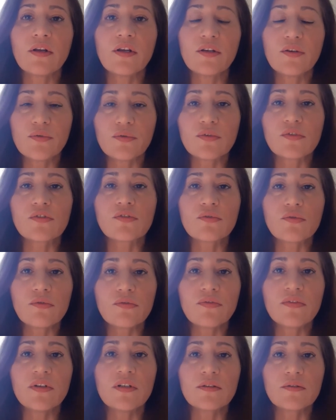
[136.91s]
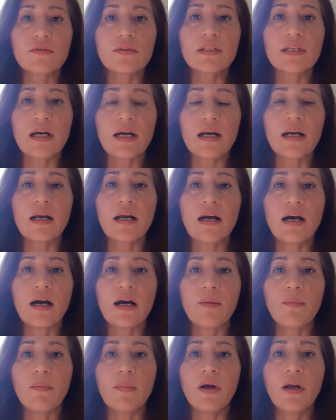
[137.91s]
die uns so viel zu sagen
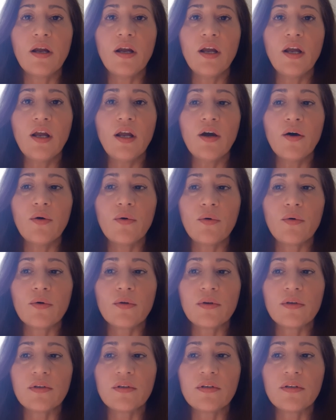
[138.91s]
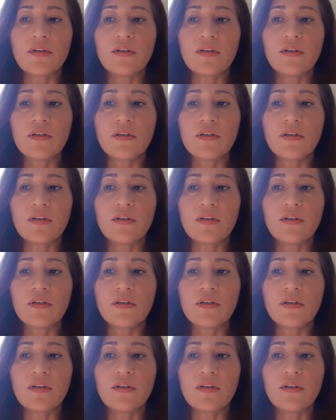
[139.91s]
haben und